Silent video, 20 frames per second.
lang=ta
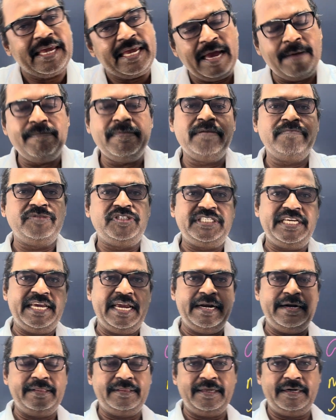எம்எம்சியை
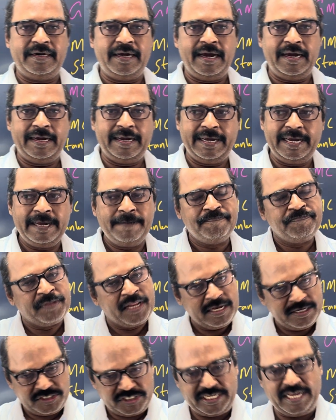எடுத்திருக்காங்க
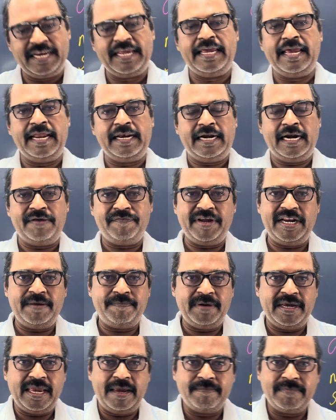சரி ஏற்கனவே
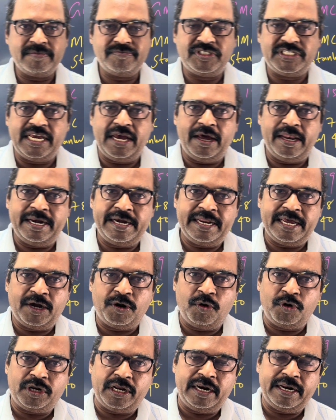நம்ம எம்எம்சி ஆல் இண்டியா
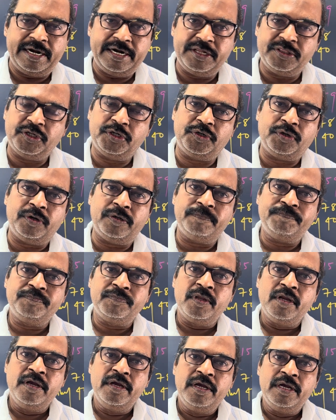கோட்டாவில் எடுத்துட்டோம்
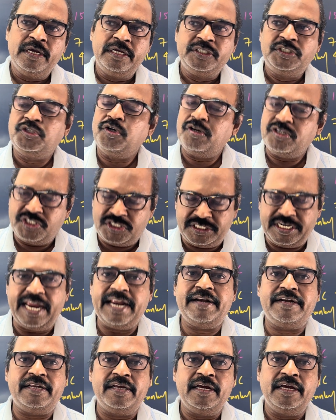ஸோ
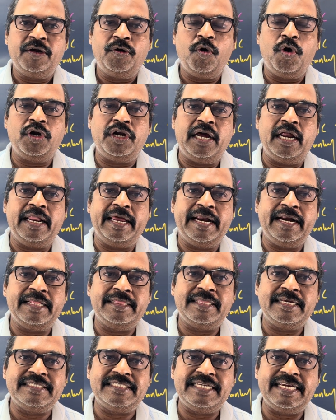ஸ்டேட் கோட்டாவில்
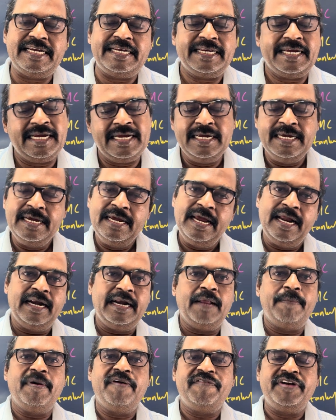எடுத்த சீட்டை
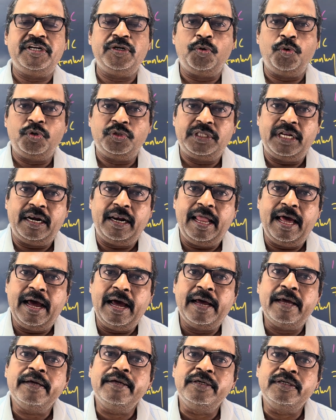நம்ம விட்டு
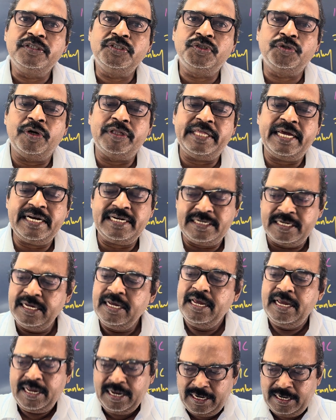கொடுத்துடலாம் ஸோ தட்
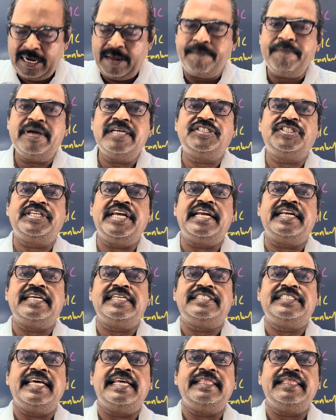நம்ம ஸ்டேட்டை
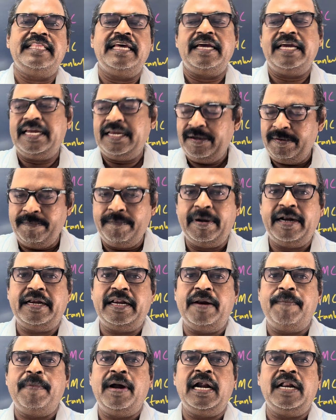சேர்ந்த
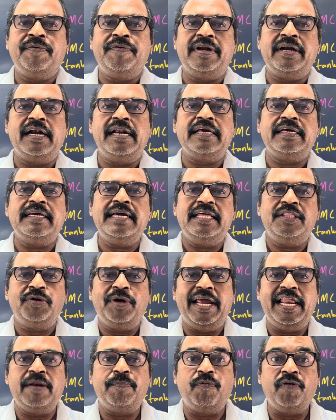மற்ற மாணவர்களுக்கு அது
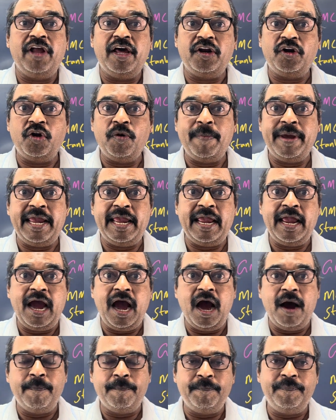ஹெல்ப்ஃபுல்லாக இருக்குமே
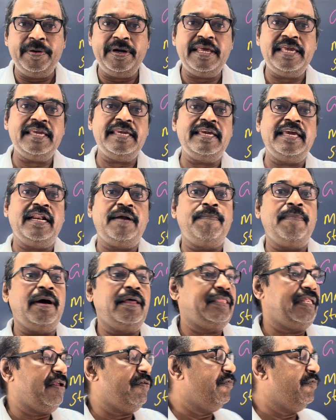அப்படிங்கிற மாதிரி